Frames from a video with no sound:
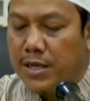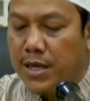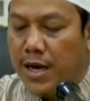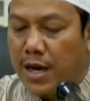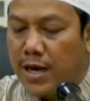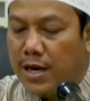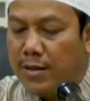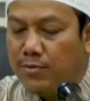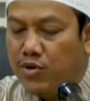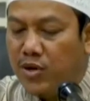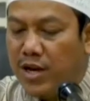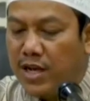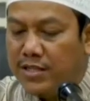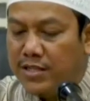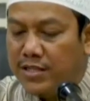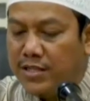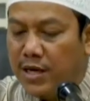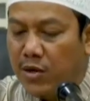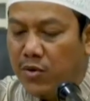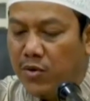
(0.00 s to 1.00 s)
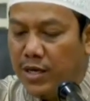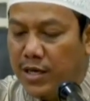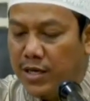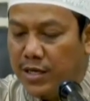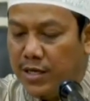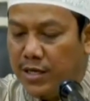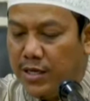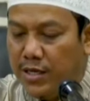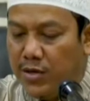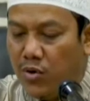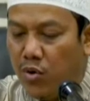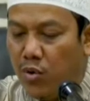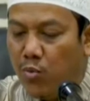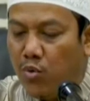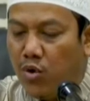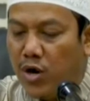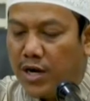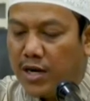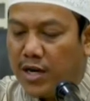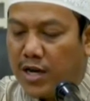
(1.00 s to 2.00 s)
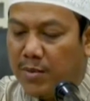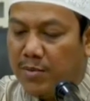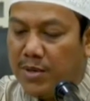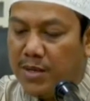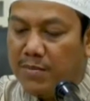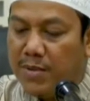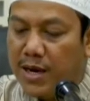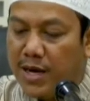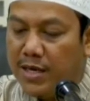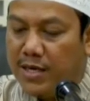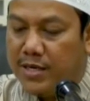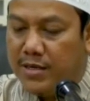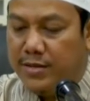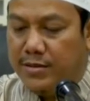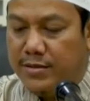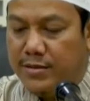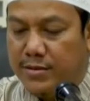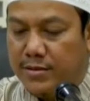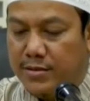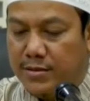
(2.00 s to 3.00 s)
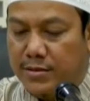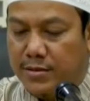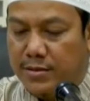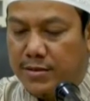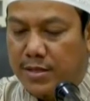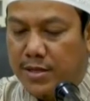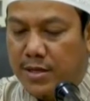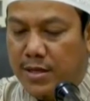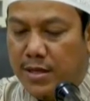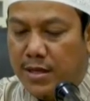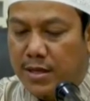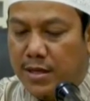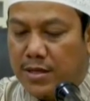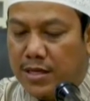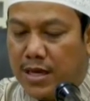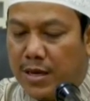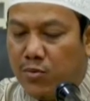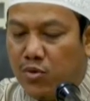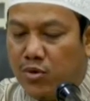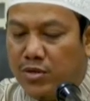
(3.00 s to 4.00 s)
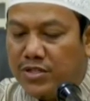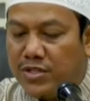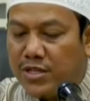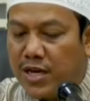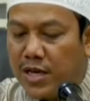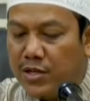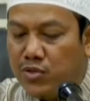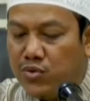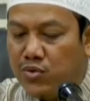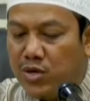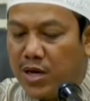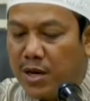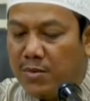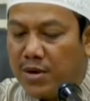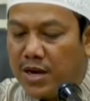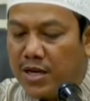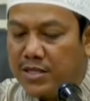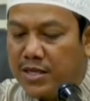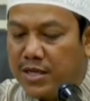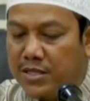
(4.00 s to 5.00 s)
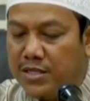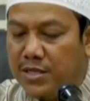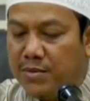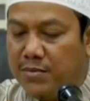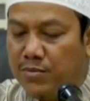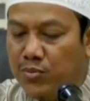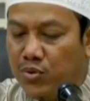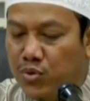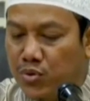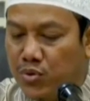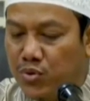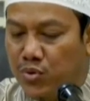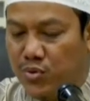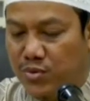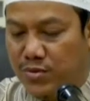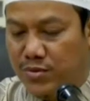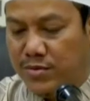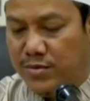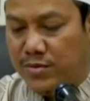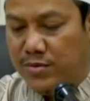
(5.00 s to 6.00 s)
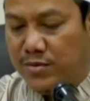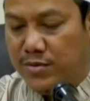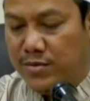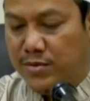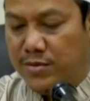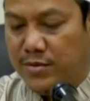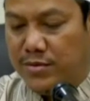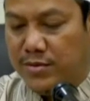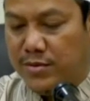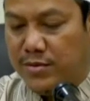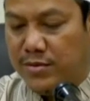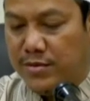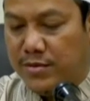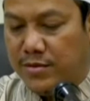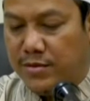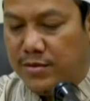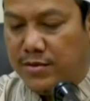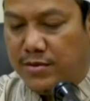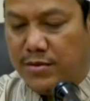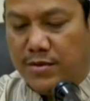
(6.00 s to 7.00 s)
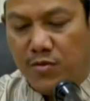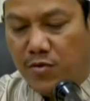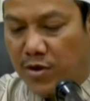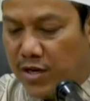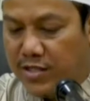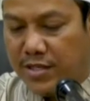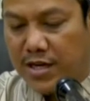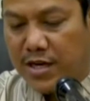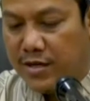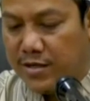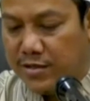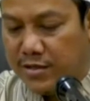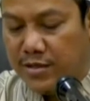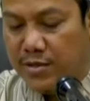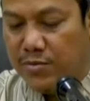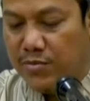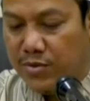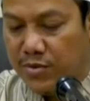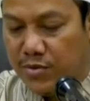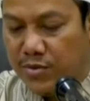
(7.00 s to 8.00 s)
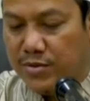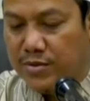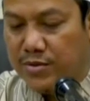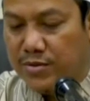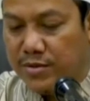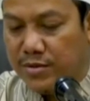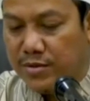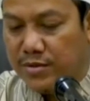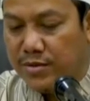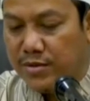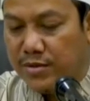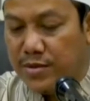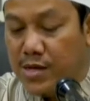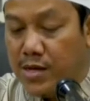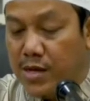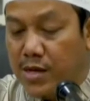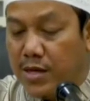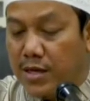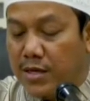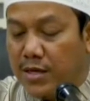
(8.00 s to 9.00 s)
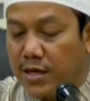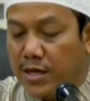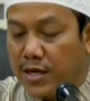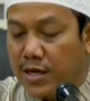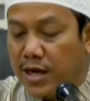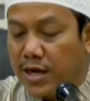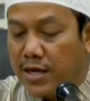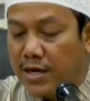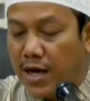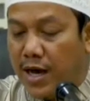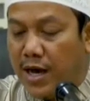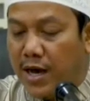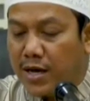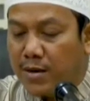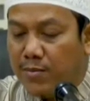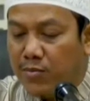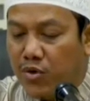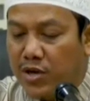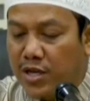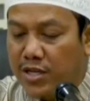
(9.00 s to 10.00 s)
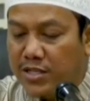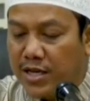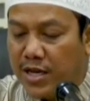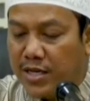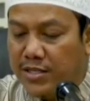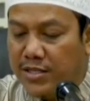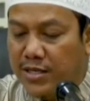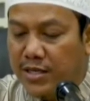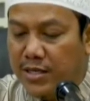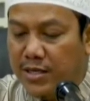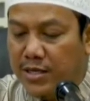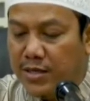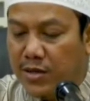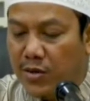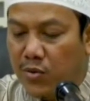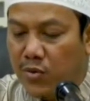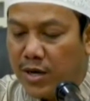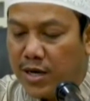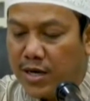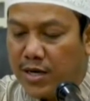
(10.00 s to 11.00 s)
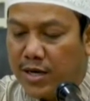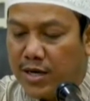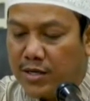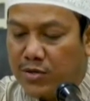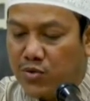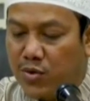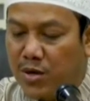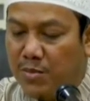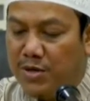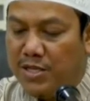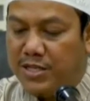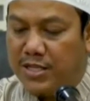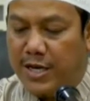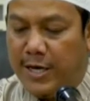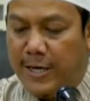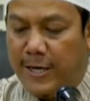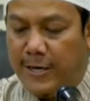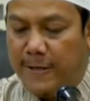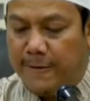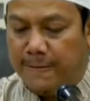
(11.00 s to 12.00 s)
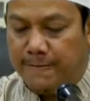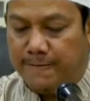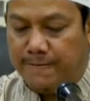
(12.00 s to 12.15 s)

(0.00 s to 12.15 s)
Alhamdulillah sejauh ini hubungan kami baik. Namun saya suka merasa cemburu. Wajar cemburu. Dengan harmonisasi keluarga suami saya.